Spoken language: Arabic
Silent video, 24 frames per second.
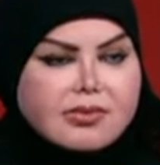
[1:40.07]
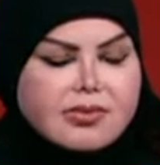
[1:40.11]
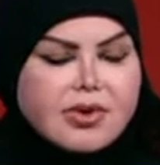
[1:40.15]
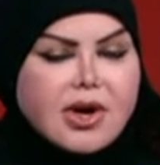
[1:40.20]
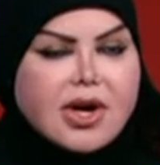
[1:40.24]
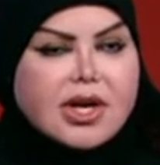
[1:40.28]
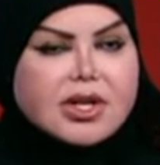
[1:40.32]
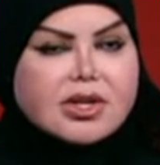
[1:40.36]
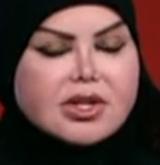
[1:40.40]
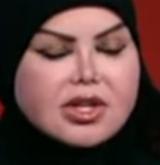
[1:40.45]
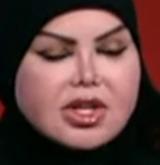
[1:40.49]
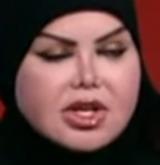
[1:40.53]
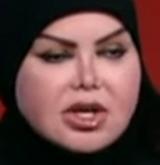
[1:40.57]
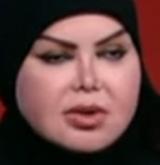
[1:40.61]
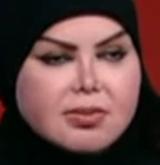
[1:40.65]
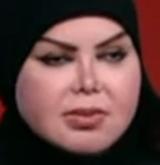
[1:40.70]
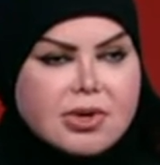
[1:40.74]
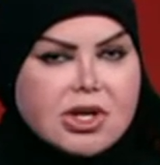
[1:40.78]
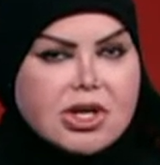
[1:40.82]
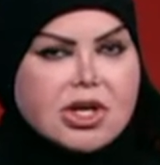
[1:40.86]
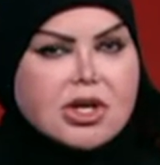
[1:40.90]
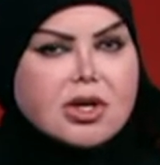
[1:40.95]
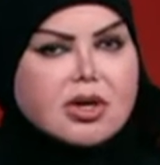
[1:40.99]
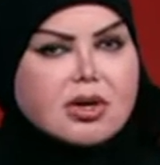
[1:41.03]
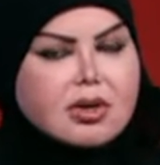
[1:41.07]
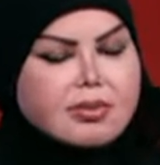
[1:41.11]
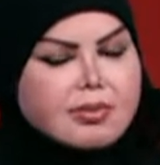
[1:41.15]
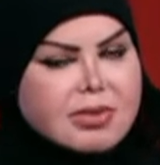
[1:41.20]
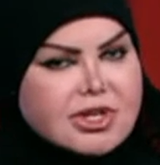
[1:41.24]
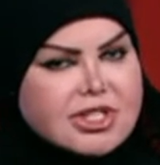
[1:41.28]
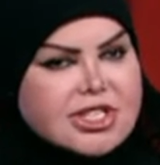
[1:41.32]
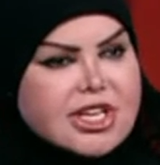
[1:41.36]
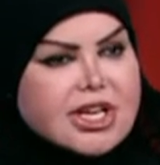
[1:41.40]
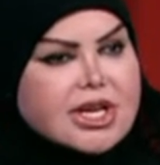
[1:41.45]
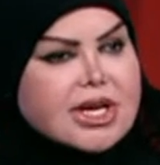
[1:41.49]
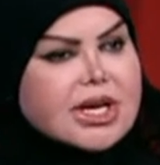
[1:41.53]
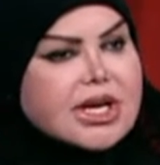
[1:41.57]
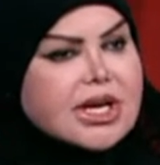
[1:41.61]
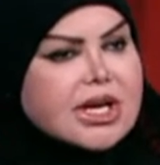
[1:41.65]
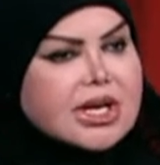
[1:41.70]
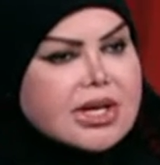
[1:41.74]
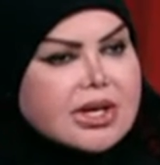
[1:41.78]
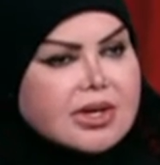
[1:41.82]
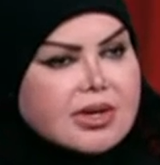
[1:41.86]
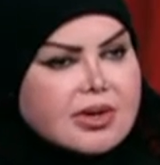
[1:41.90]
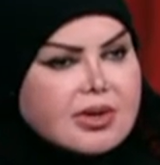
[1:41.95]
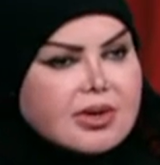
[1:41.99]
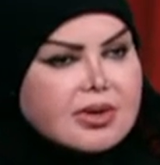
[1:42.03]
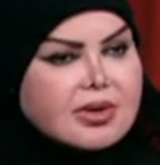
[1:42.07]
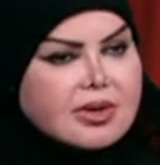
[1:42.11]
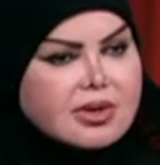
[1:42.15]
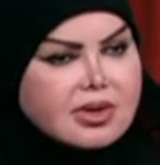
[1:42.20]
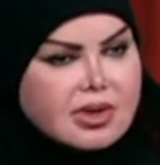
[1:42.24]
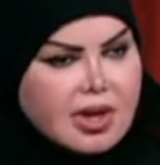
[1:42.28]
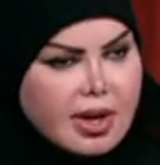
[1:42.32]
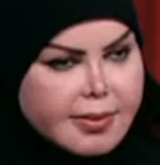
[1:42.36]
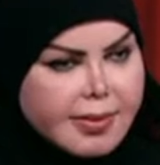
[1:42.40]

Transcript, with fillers: فاطعمي مساكين مم.